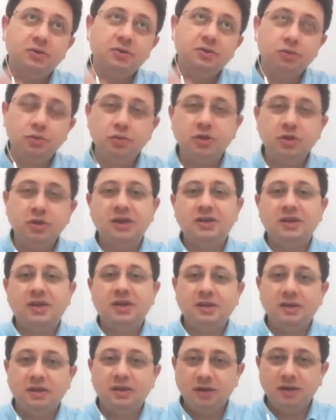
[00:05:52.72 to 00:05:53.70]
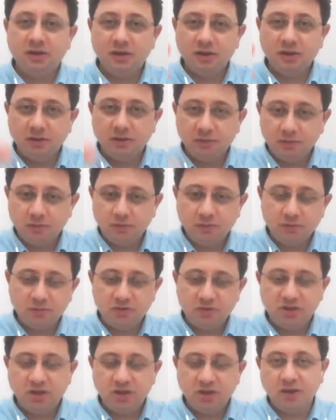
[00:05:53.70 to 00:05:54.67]
e, Suriye'den e,
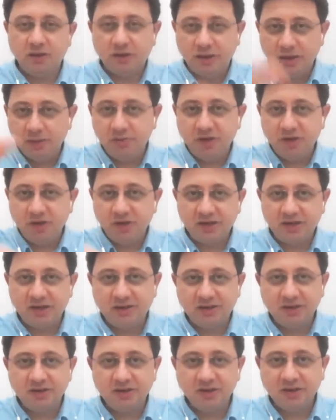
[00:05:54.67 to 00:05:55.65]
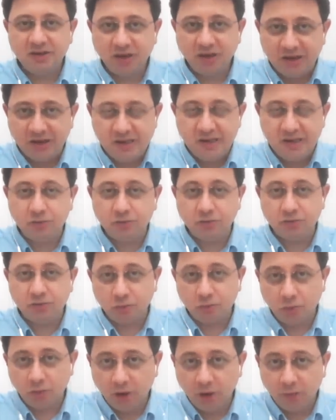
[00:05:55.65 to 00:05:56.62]
şeye Libya'ya gittiğinde daha ilk
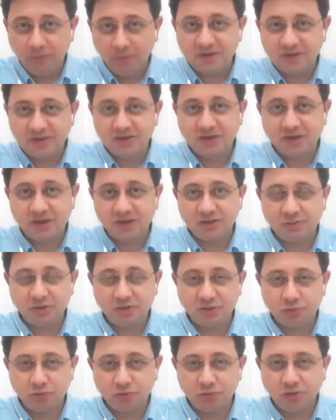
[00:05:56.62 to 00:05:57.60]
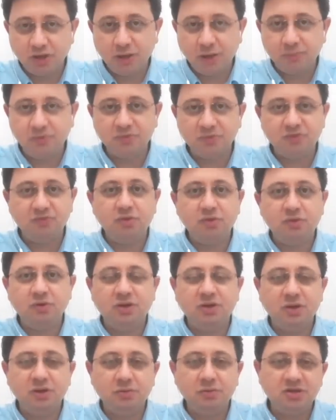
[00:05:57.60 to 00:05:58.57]
gün o haber çıkar çıkmaz burada yaptığımız
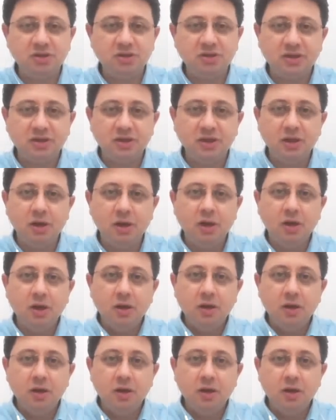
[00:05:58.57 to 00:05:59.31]
videoda demiştik ki